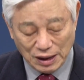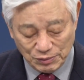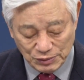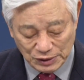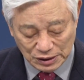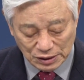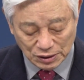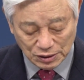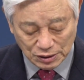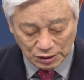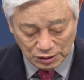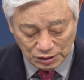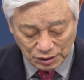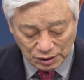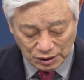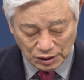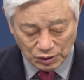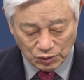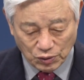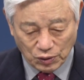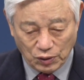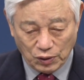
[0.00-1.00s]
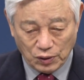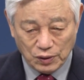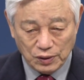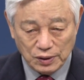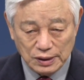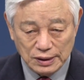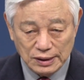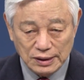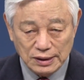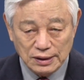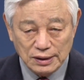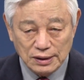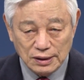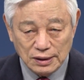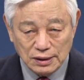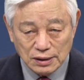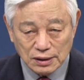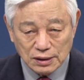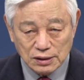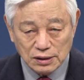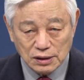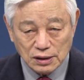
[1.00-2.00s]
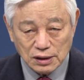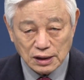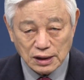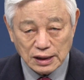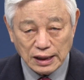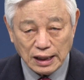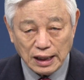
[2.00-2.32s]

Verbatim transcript: 하면서 거슬이고 그렇게